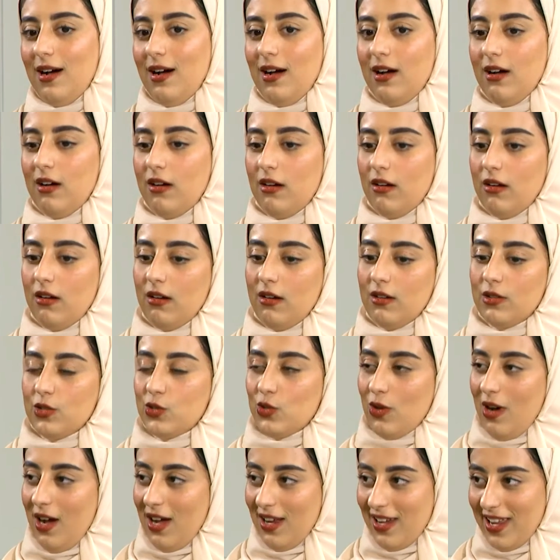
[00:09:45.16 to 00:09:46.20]
هذا ما
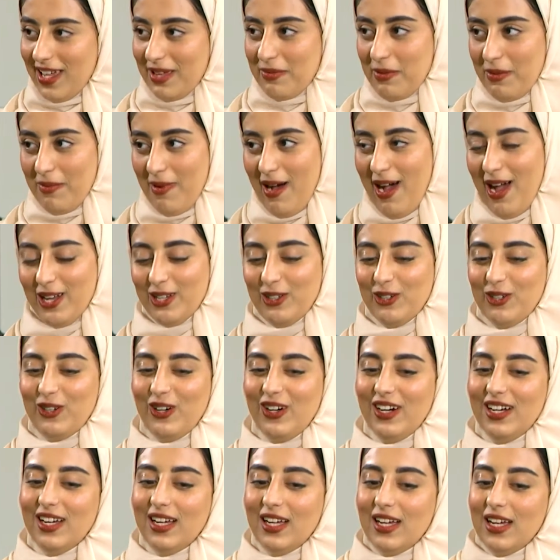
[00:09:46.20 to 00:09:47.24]
استقاه
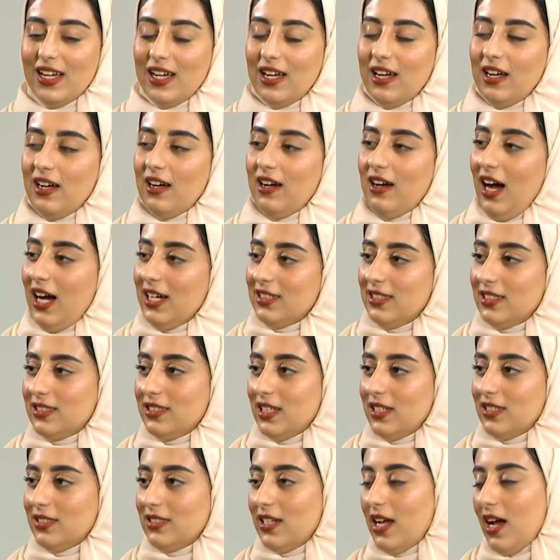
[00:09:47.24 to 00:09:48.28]
المتدربون
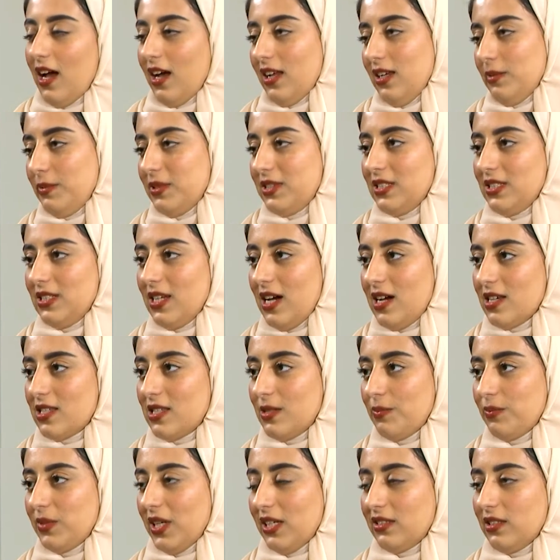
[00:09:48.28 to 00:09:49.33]
وما توفرت لهم
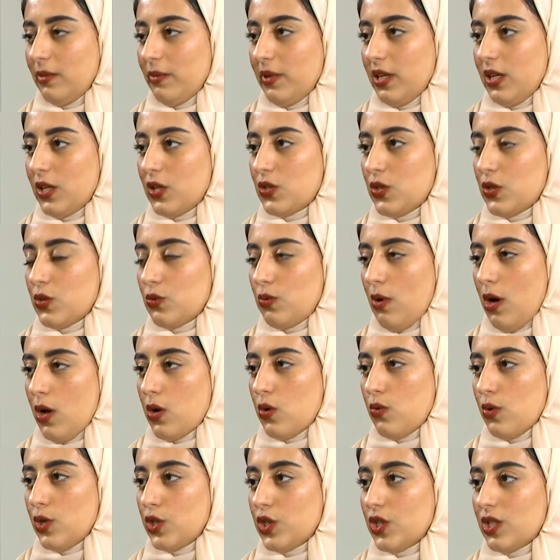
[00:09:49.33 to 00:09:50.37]
من معلومات
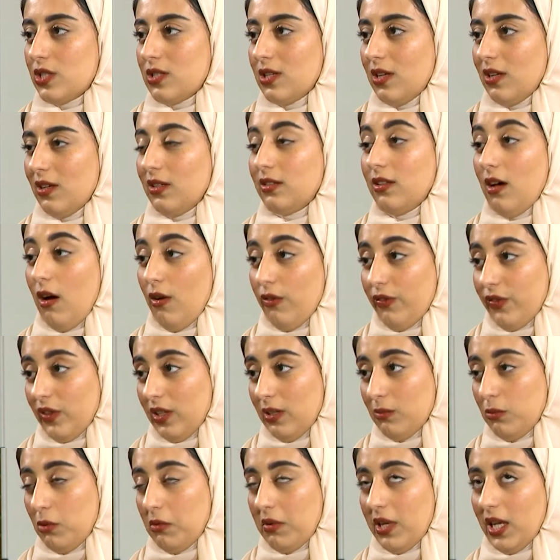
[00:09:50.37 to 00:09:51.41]
للاستزاده من
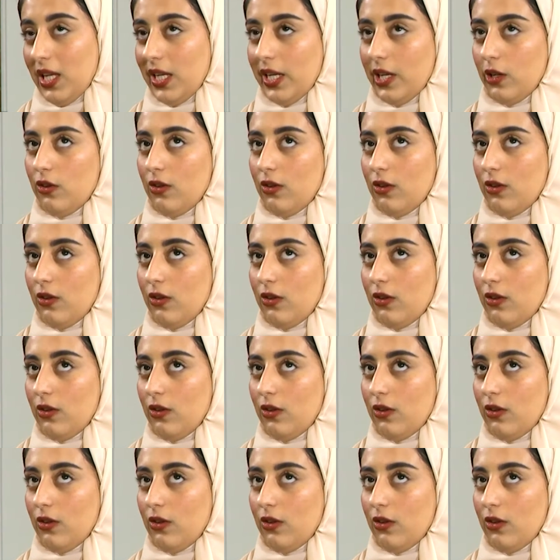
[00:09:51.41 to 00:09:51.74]
منهل